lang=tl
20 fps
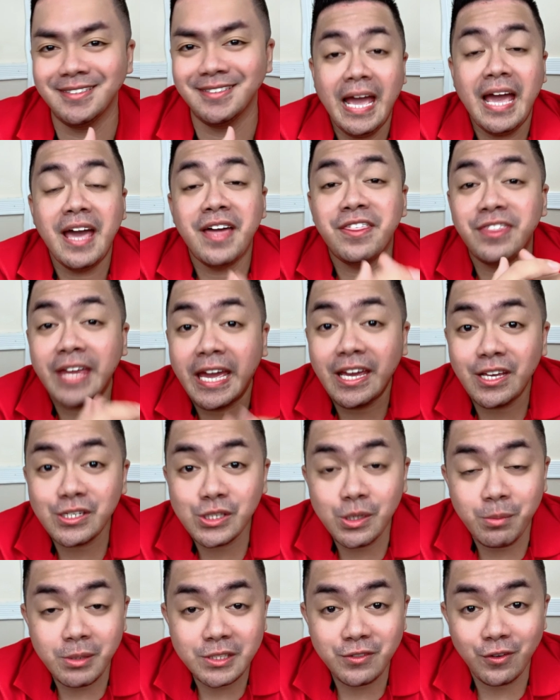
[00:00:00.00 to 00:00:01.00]
Thank you
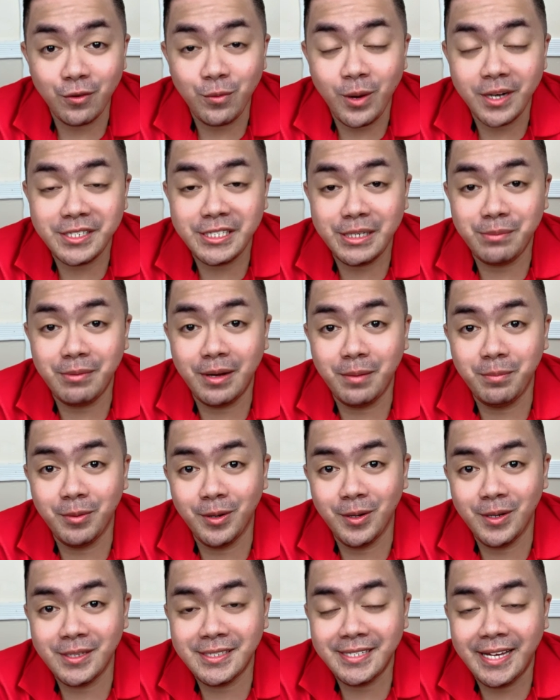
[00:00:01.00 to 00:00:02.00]
so much for watching mga
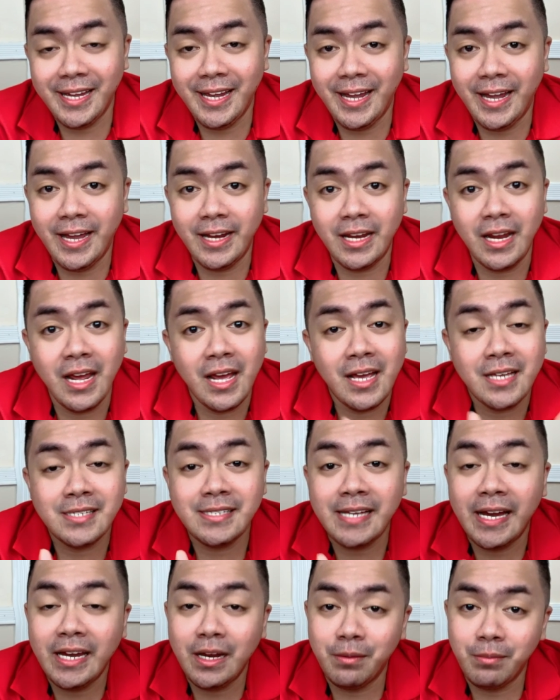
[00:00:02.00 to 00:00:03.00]
boss. Ayan,
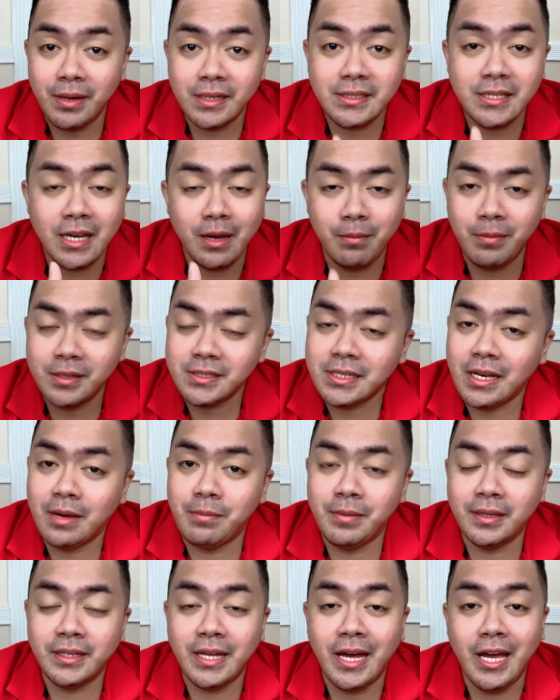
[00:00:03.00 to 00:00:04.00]
sana magsama-sama
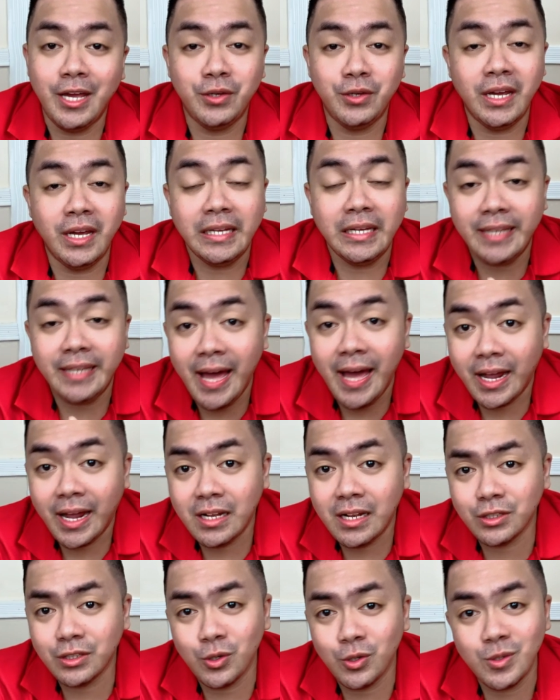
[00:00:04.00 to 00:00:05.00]
tayo na
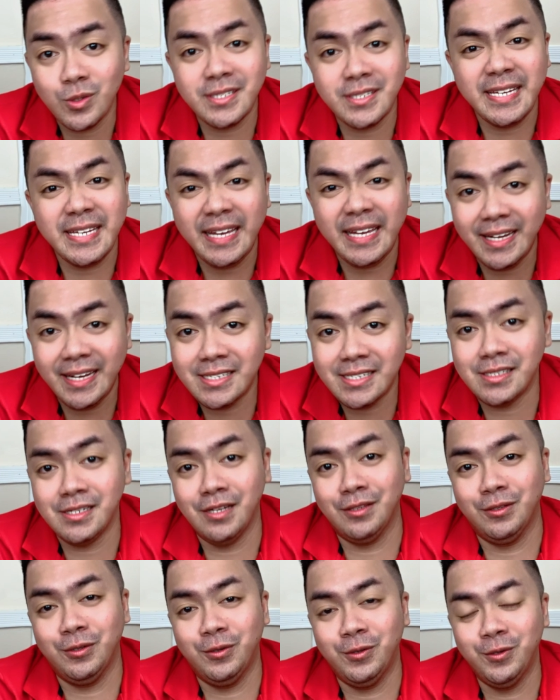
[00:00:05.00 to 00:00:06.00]
itakil tong series na
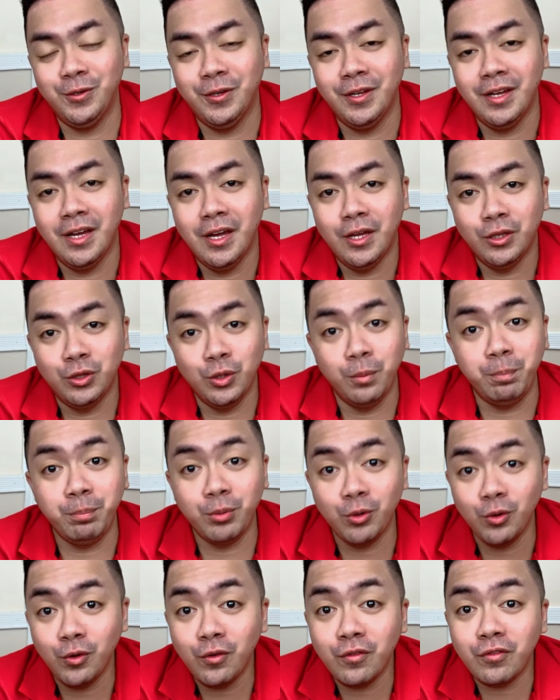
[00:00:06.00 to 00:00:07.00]
to to
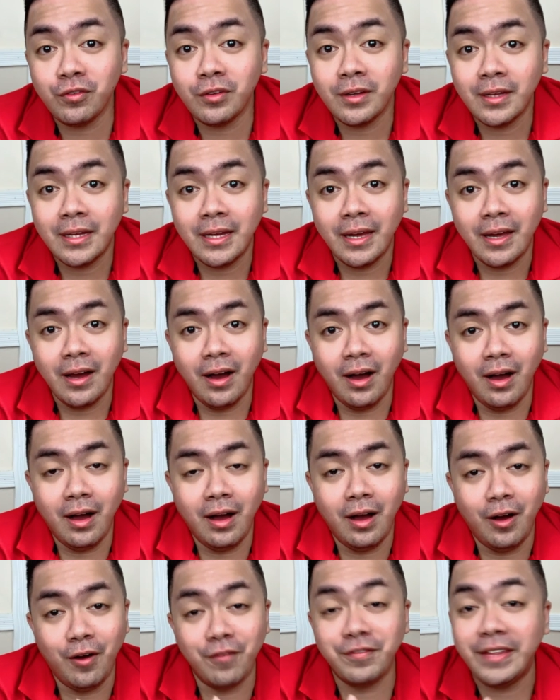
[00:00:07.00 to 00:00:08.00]
prove uh,
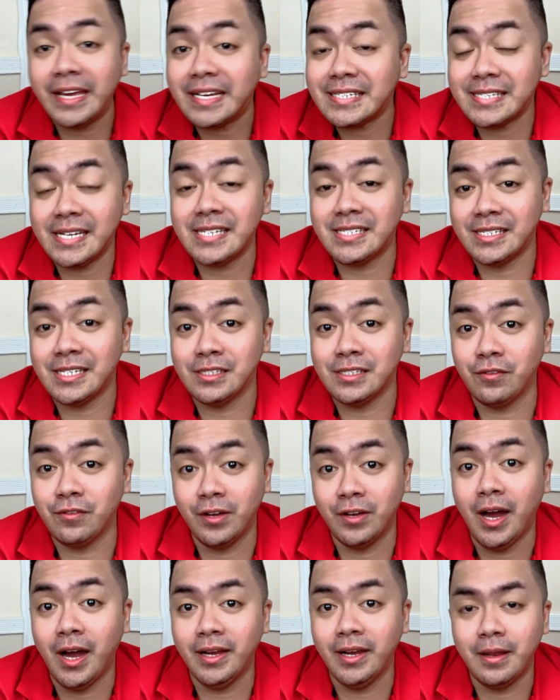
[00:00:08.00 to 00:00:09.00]
of the existence of
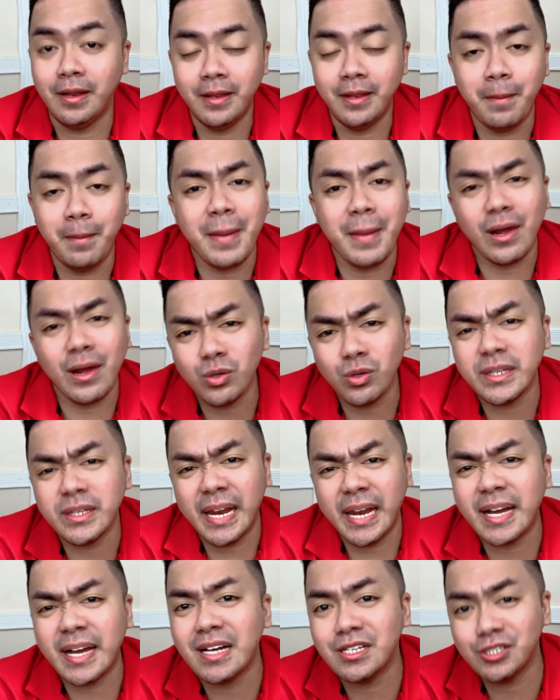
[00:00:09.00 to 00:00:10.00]
God, na meron
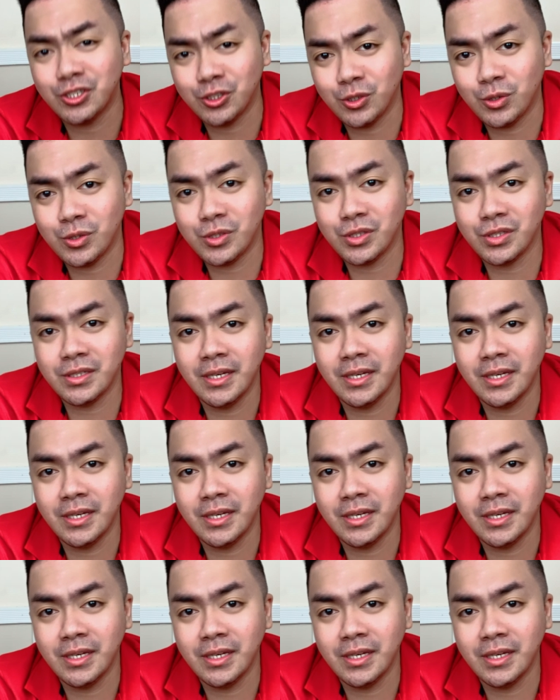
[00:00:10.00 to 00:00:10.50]
talagang Diyos,